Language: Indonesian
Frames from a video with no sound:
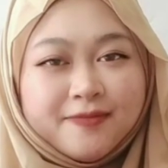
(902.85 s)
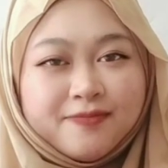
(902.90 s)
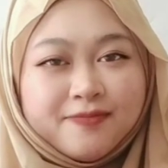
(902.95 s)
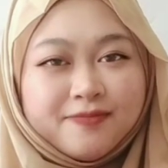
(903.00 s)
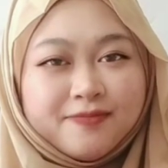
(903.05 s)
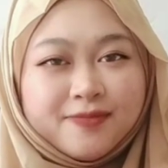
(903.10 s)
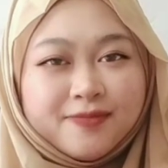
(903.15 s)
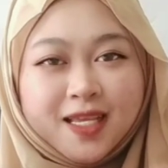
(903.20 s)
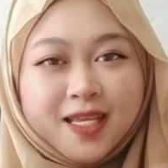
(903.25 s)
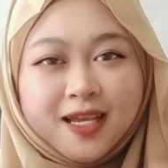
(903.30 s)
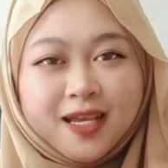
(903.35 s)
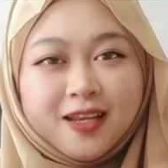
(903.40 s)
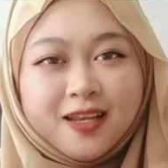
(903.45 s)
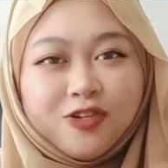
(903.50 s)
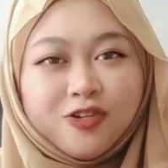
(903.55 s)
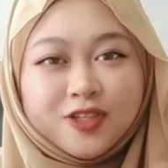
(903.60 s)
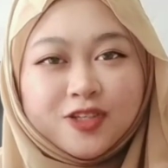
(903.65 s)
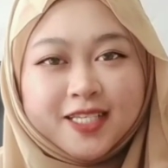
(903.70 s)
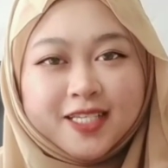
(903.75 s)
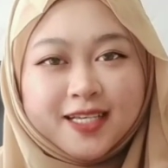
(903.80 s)
tekan
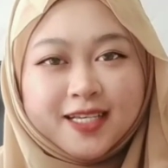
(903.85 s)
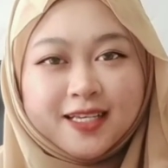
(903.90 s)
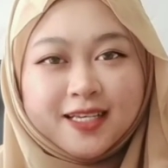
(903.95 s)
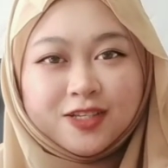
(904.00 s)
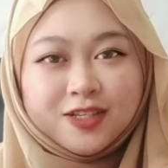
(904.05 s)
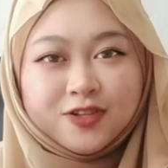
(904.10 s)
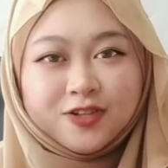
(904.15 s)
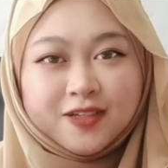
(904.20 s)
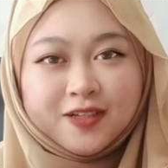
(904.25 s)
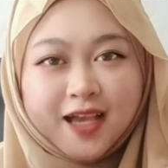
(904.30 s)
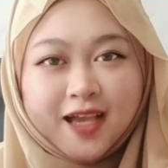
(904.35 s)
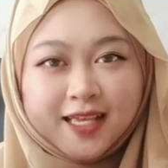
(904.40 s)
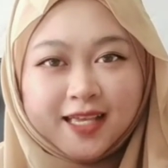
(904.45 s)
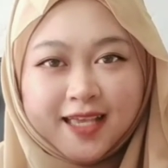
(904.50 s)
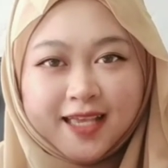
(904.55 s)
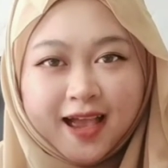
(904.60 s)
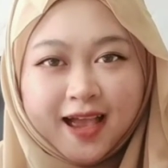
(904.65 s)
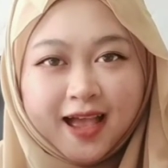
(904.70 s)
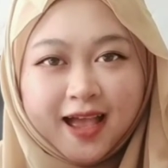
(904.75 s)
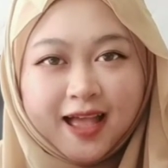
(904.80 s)
loncengnya juga ya.